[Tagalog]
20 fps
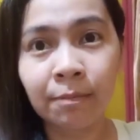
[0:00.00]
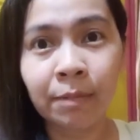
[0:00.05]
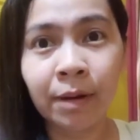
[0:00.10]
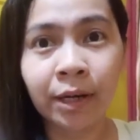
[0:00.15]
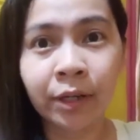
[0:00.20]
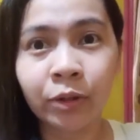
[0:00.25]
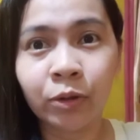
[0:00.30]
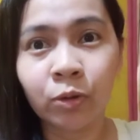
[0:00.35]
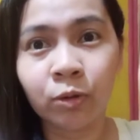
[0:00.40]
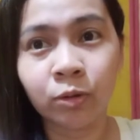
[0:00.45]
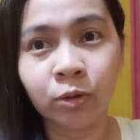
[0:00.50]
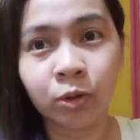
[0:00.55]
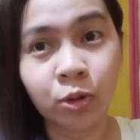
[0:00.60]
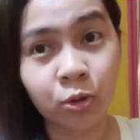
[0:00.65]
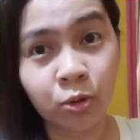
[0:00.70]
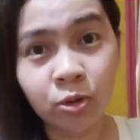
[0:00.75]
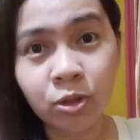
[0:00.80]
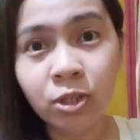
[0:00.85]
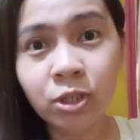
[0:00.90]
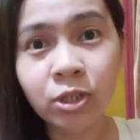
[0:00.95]
Panginoong
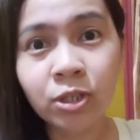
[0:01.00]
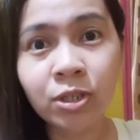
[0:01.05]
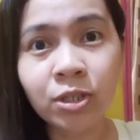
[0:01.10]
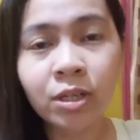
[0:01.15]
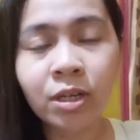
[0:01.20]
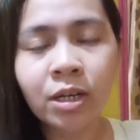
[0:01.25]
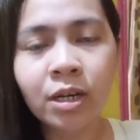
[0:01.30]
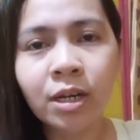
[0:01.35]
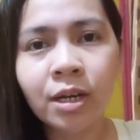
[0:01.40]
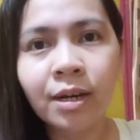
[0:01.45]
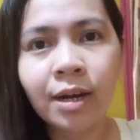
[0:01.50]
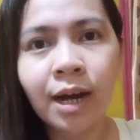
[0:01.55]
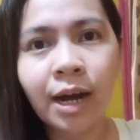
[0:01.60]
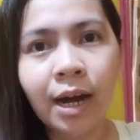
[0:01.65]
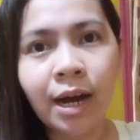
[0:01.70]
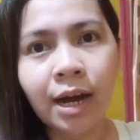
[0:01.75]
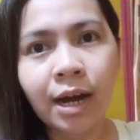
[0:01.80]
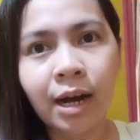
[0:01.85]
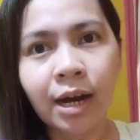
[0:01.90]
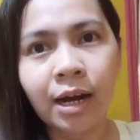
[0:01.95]
Diyos?
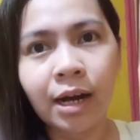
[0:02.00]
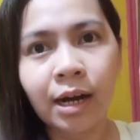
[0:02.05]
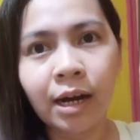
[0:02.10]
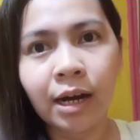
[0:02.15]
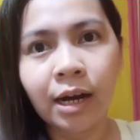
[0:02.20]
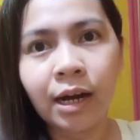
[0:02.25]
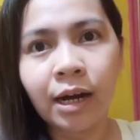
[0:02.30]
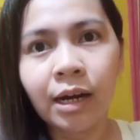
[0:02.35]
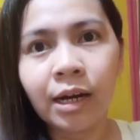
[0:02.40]
Uh,